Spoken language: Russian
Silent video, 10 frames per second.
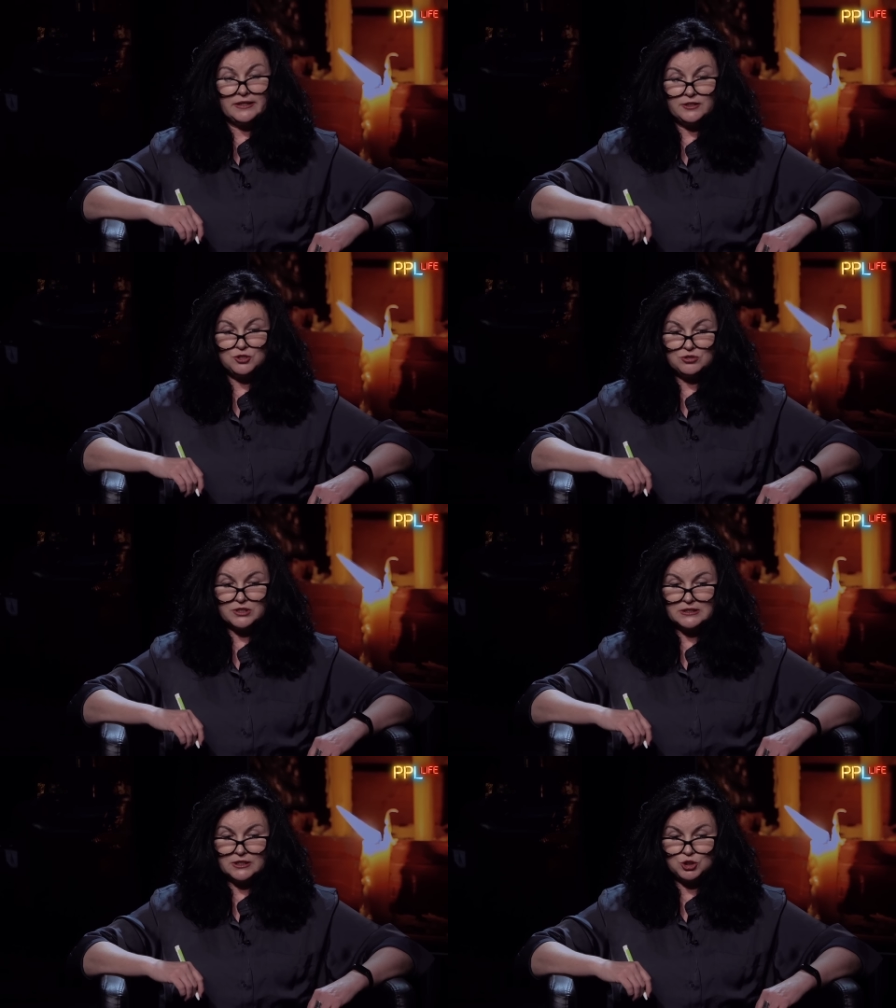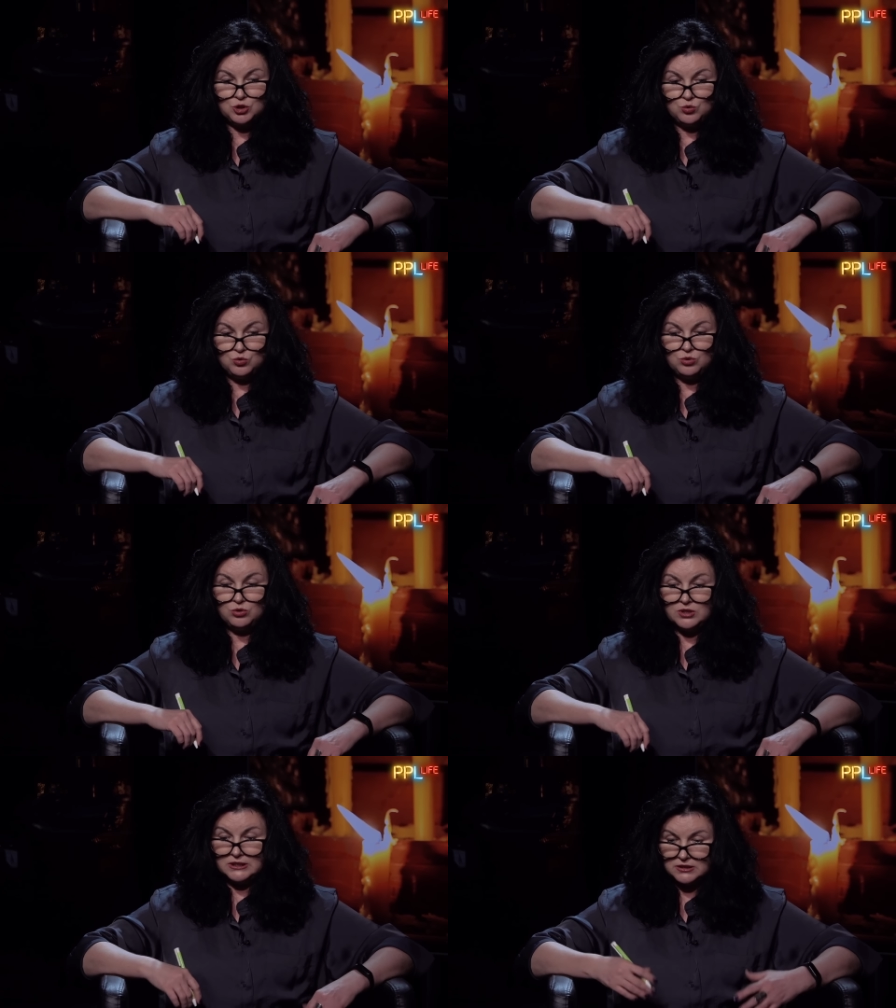я хочу сказать,
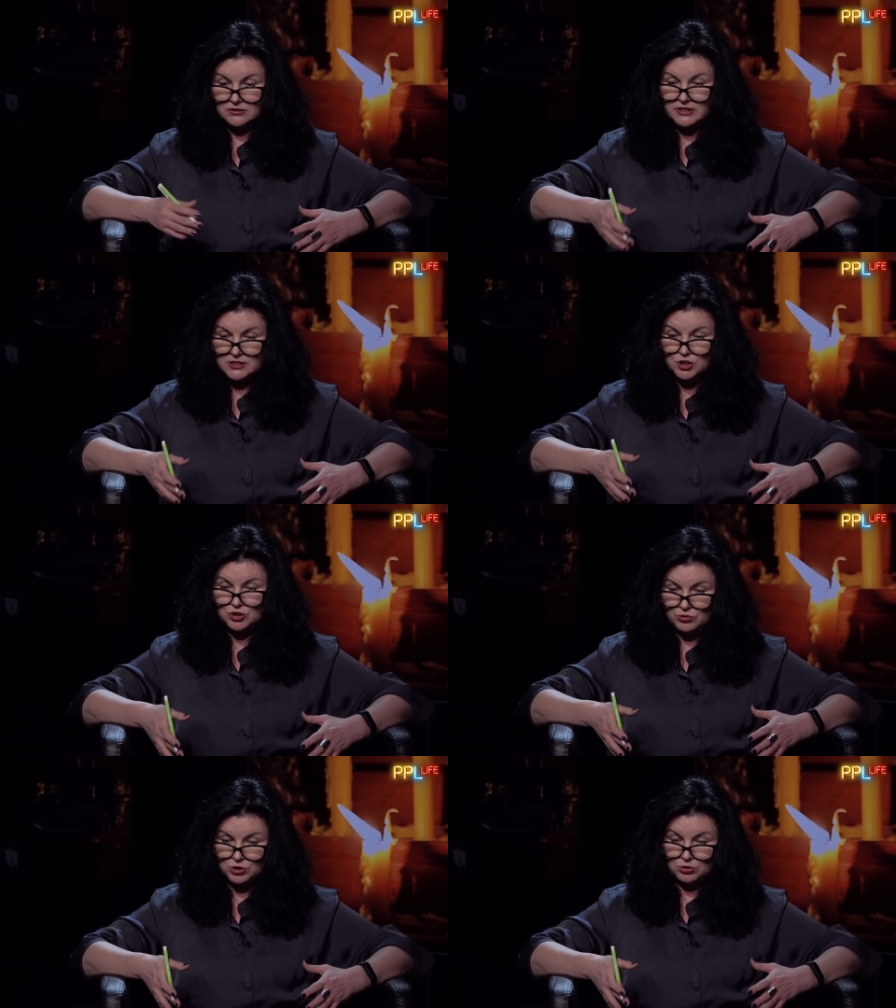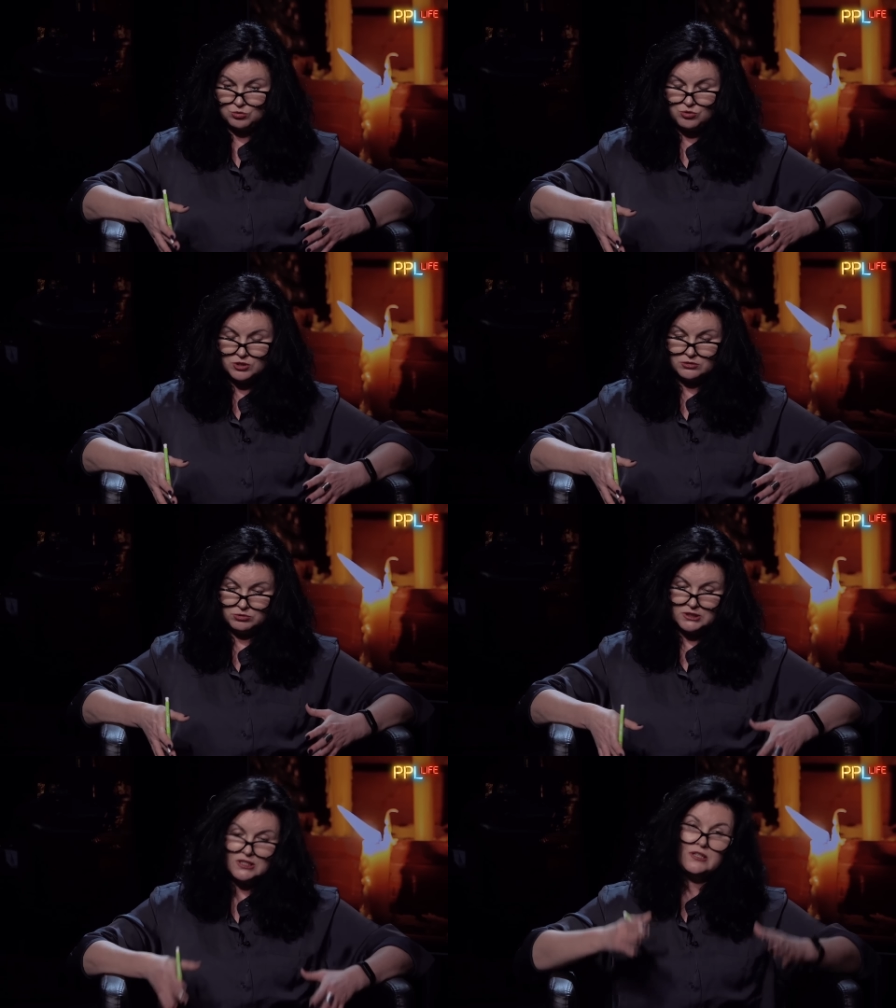что это 24 год,
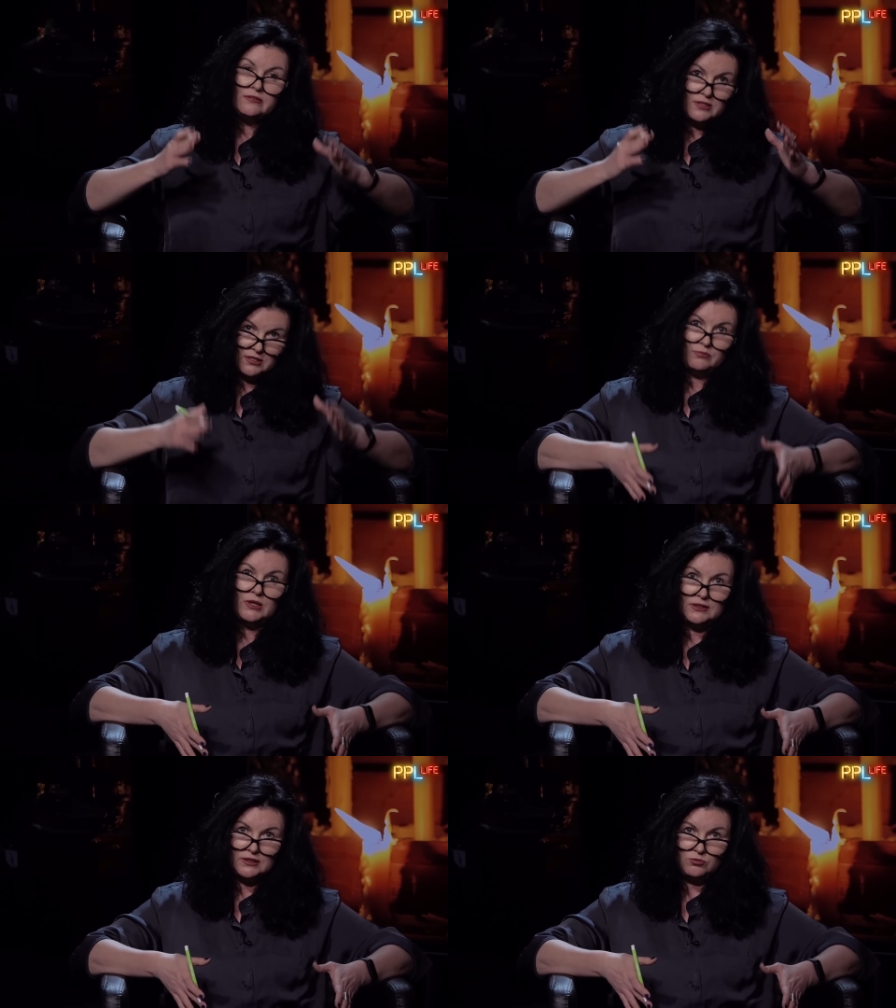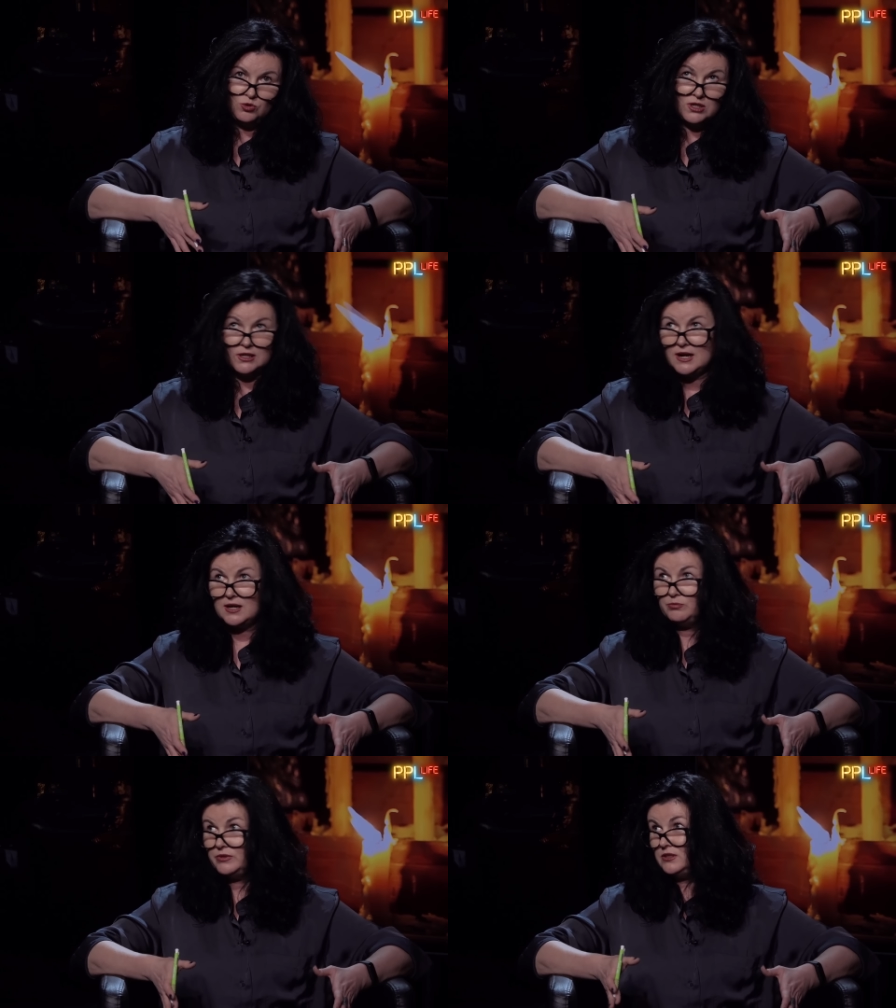вот независимо от того,
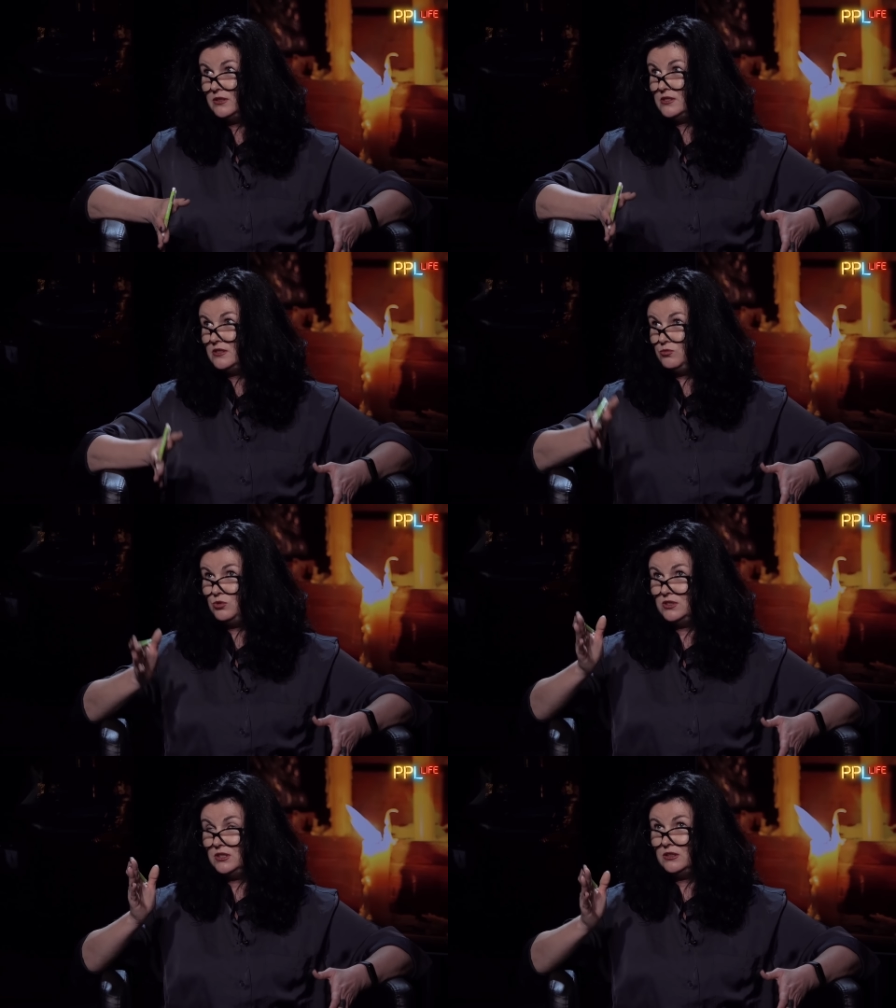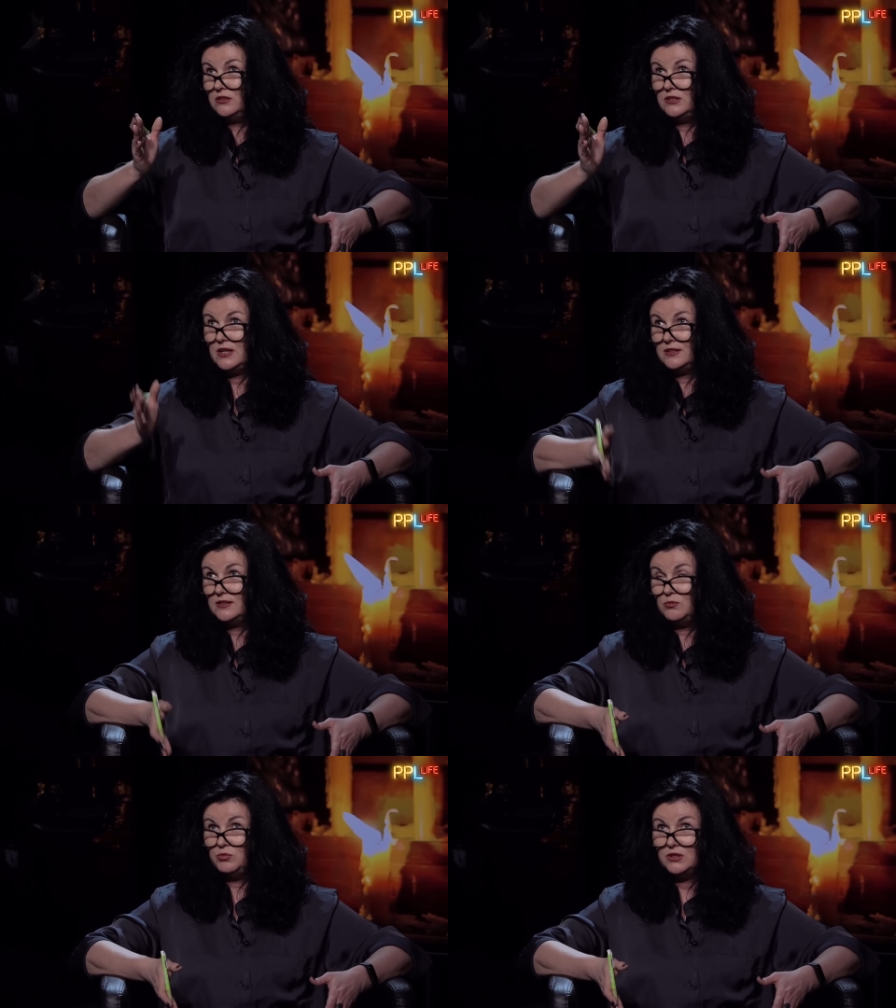какая бы сегодня дата
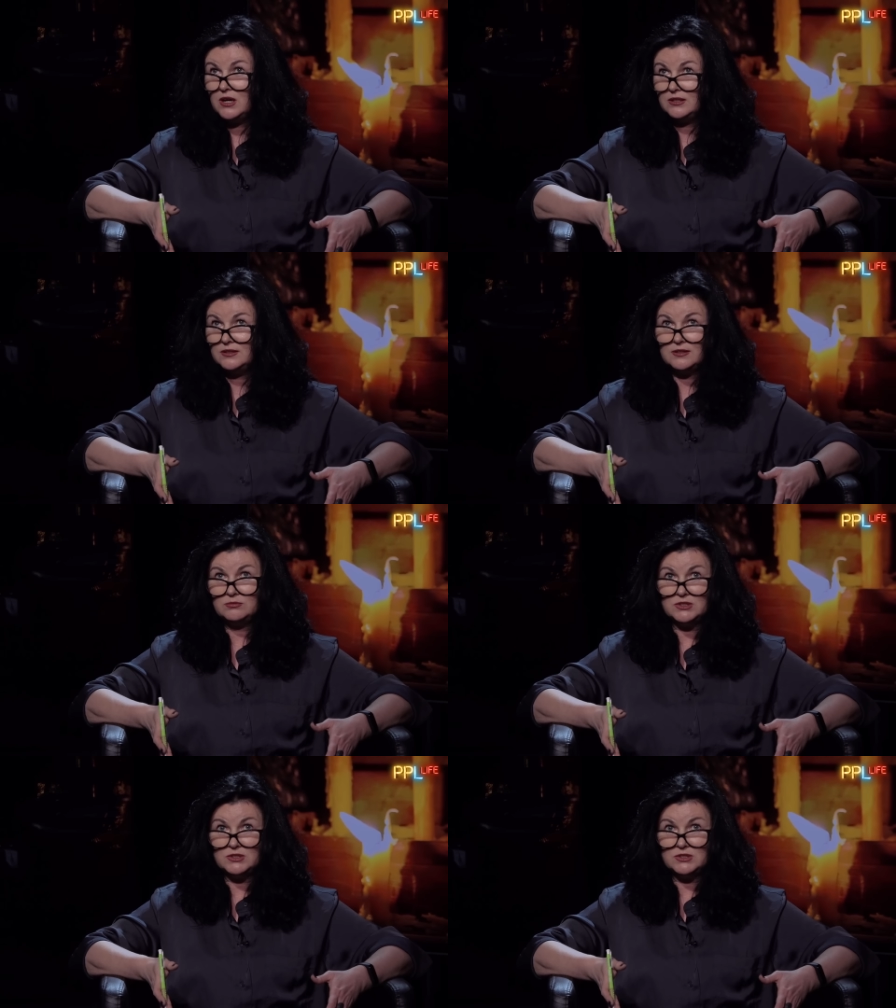не была, там,